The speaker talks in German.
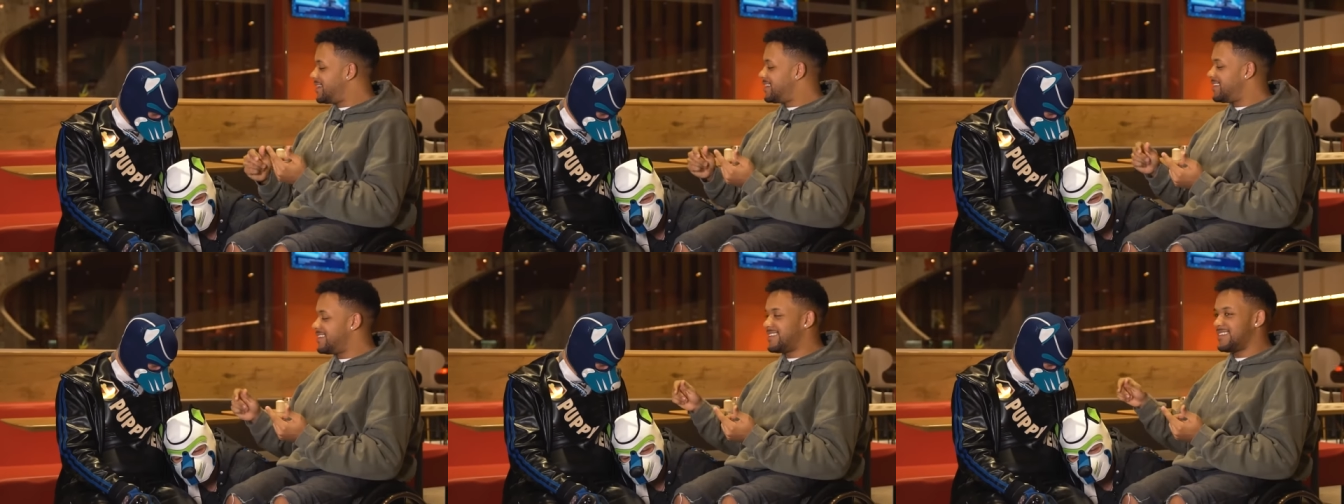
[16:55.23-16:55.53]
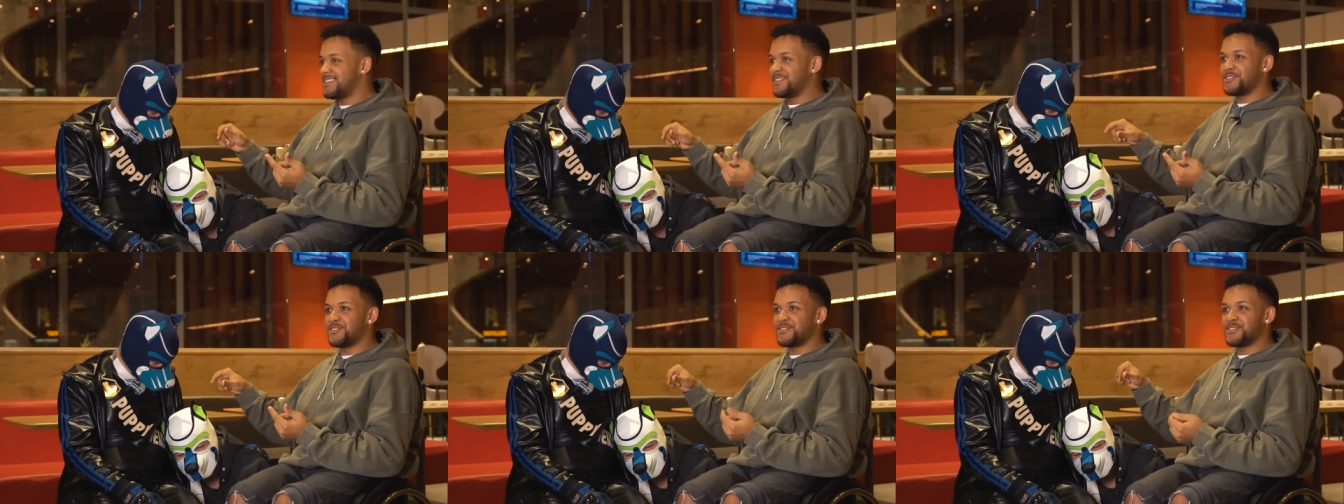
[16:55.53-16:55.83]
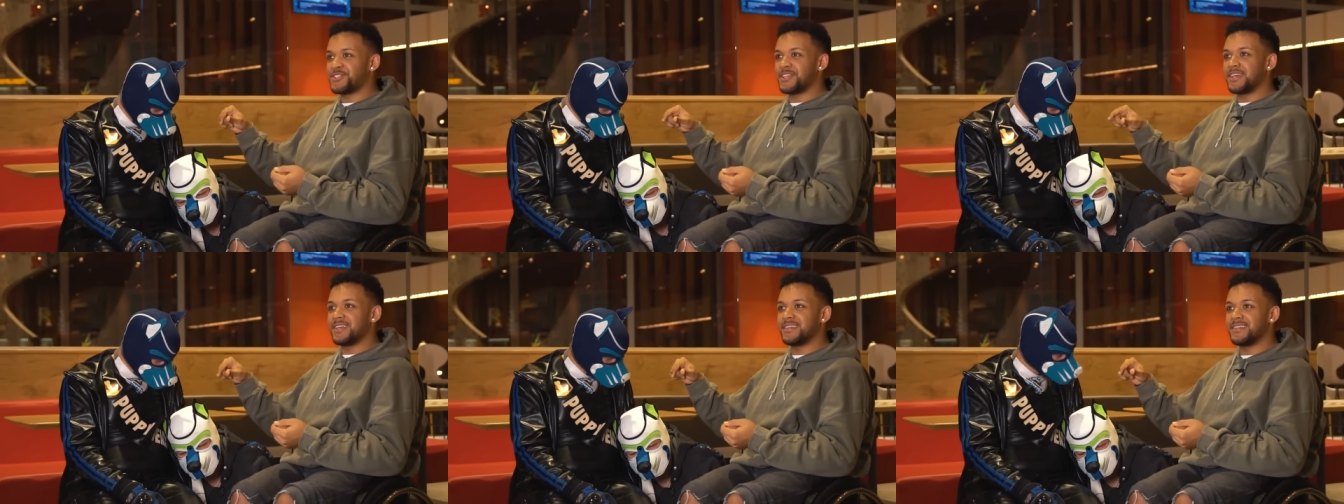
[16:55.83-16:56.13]
ich
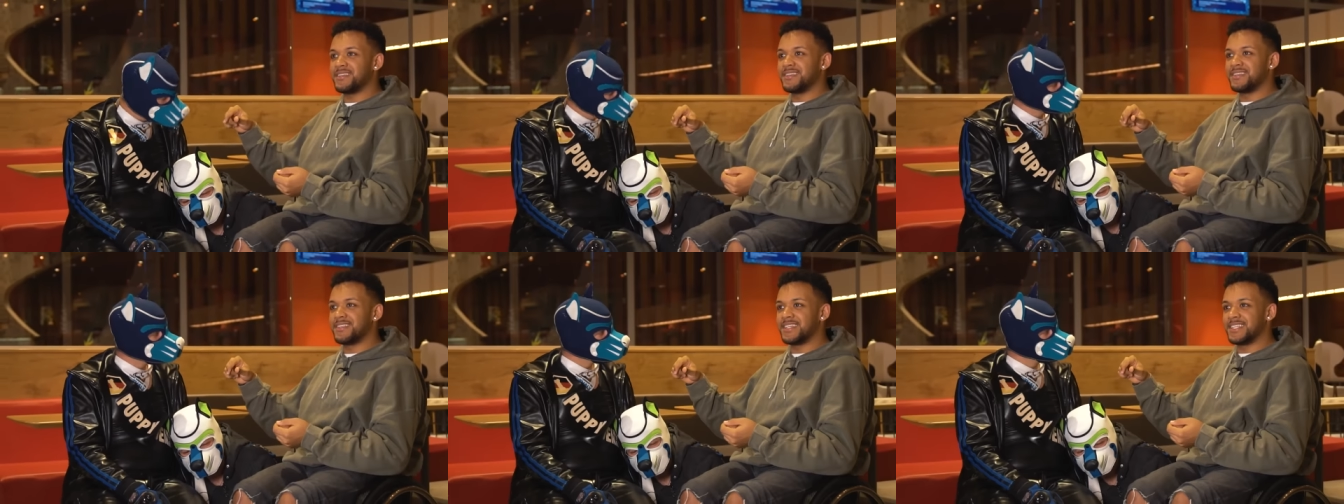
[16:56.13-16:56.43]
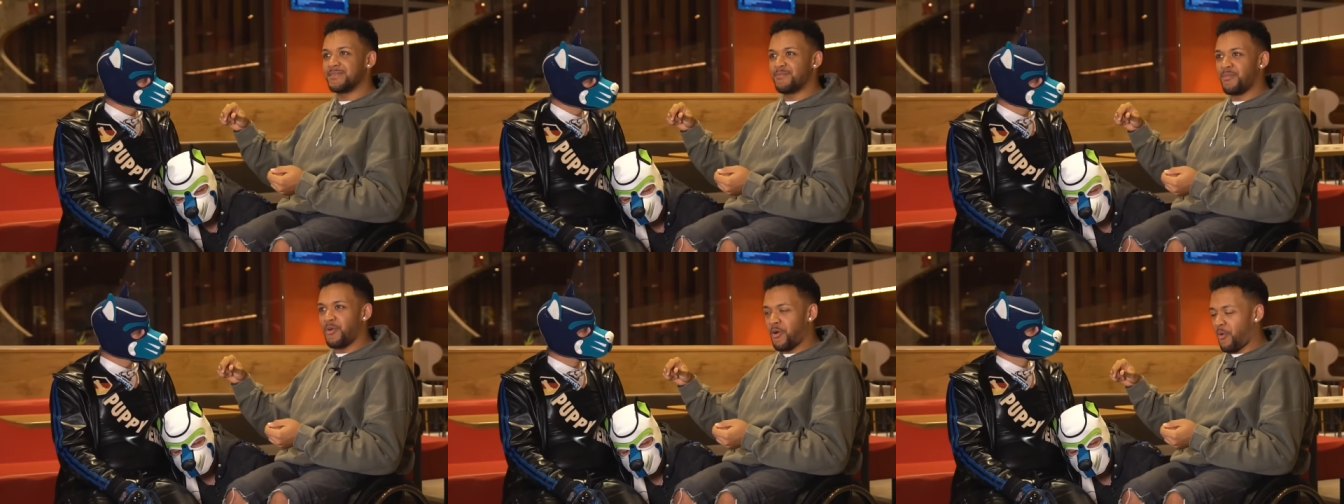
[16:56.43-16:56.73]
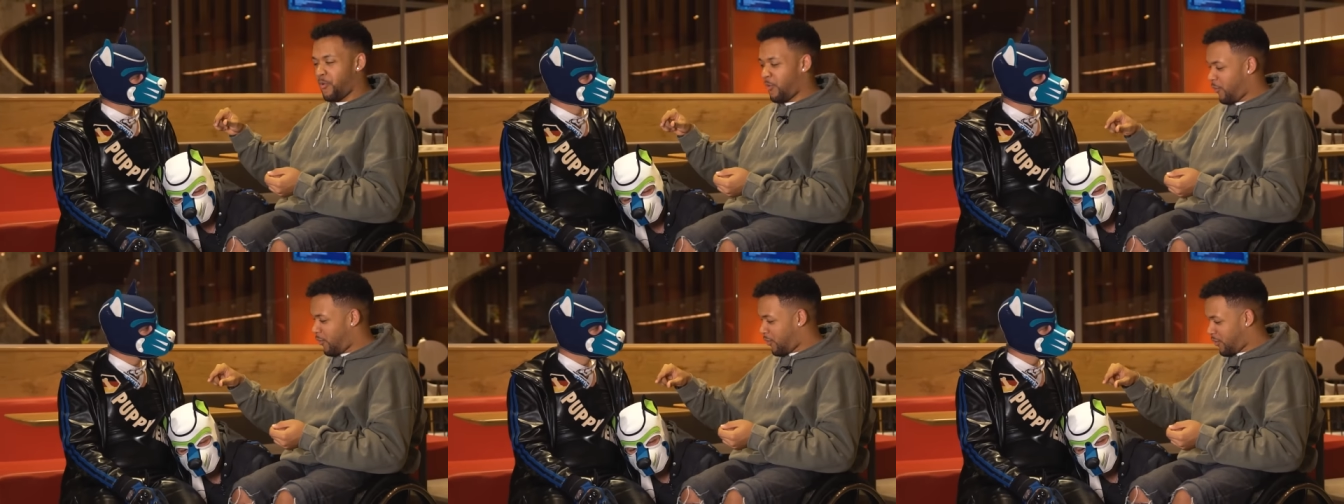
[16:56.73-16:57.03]
steige ihn hinter dem
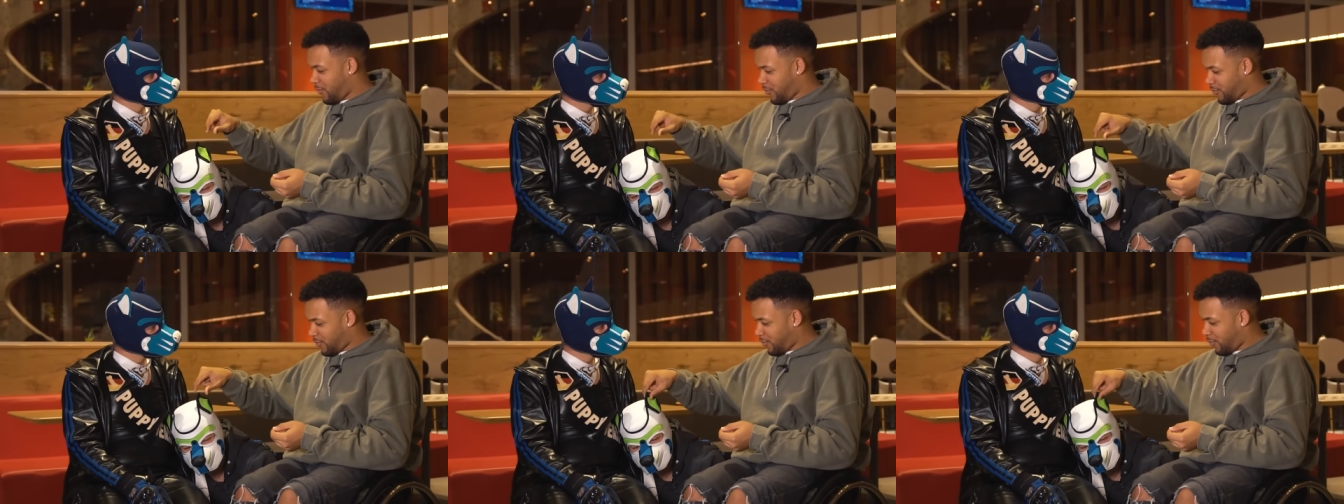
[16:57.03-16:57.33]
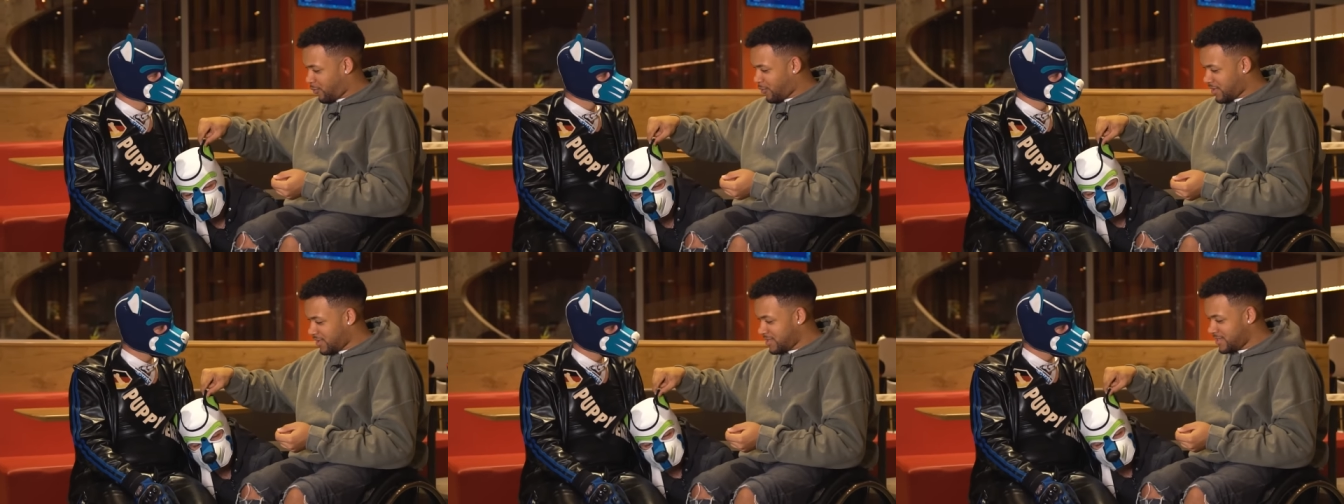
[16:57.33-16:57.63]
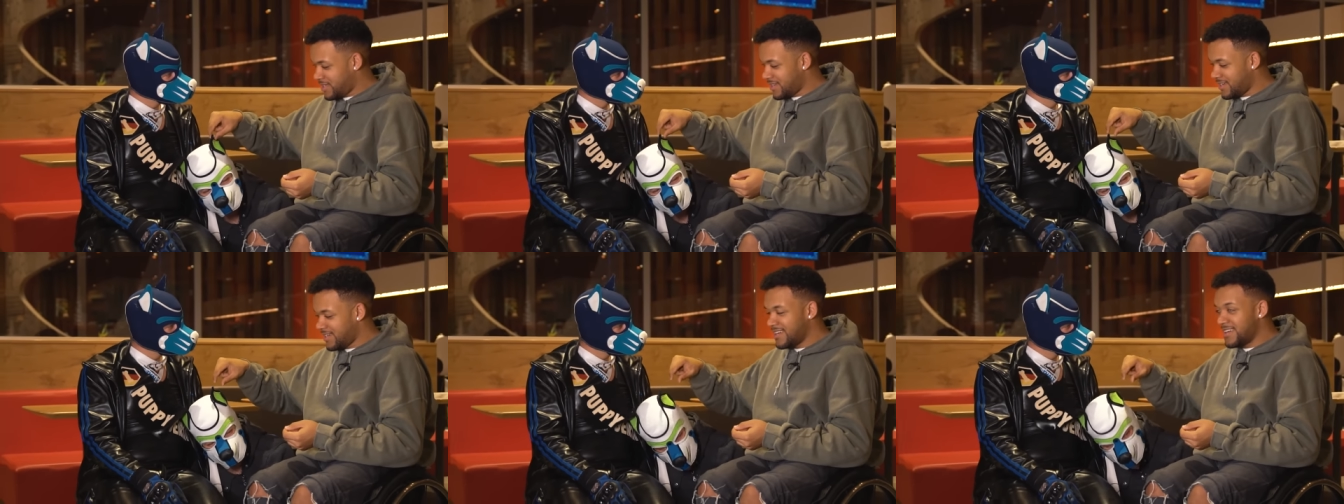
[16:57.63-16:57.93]
Ohr
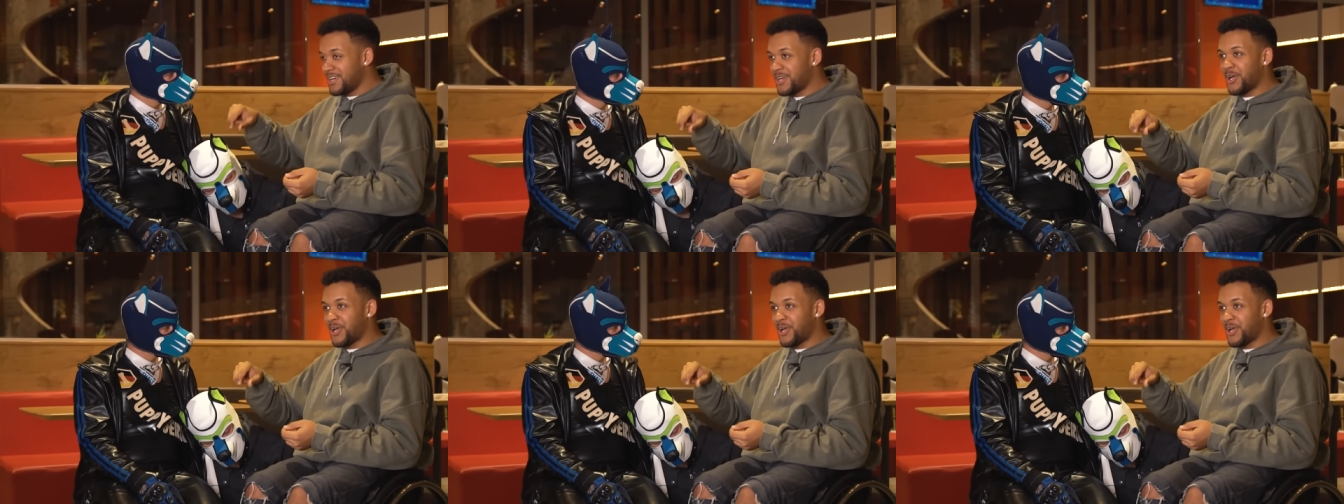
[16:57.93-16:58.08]
hier